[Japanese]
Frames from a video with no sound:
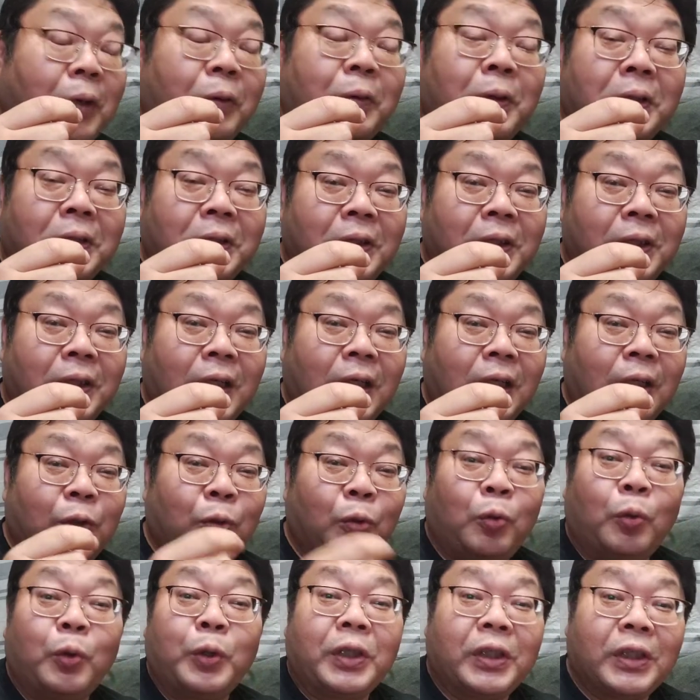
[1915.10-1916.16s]
マイクロ SD
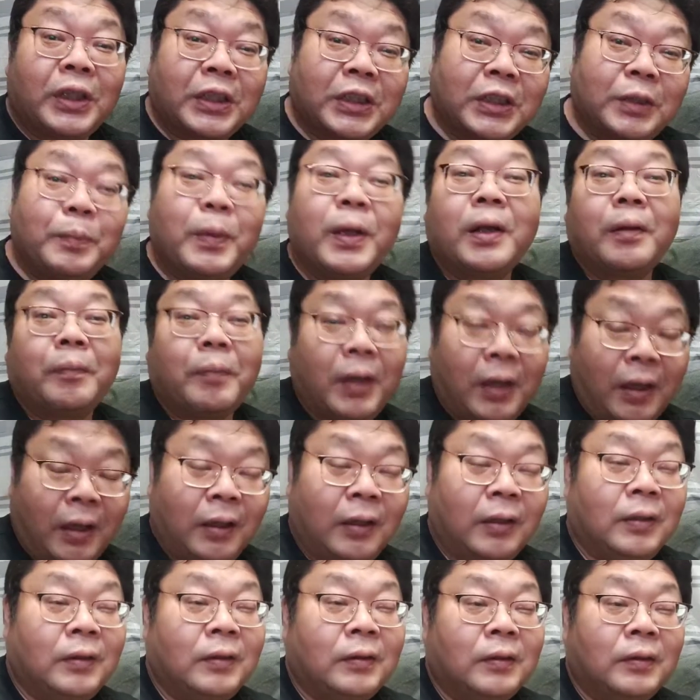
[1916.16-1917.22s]
カードを置いて閉めれ
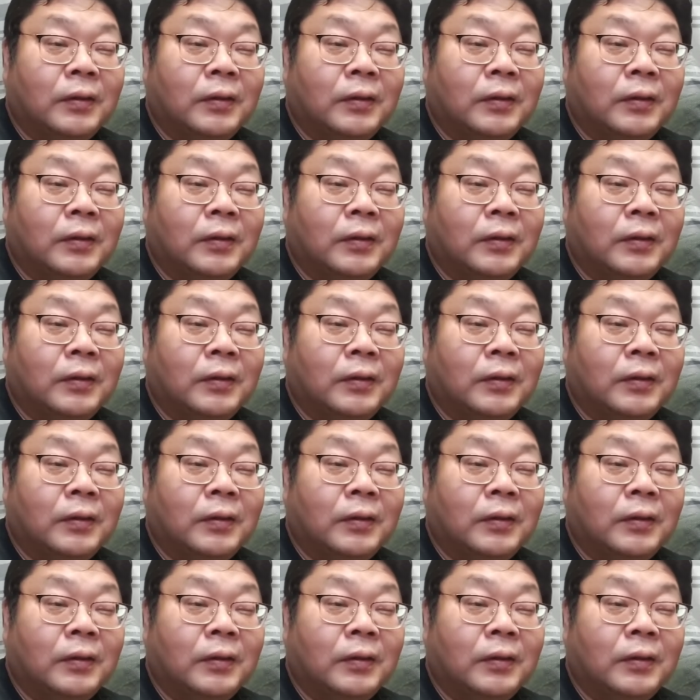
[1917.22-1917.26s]
ば、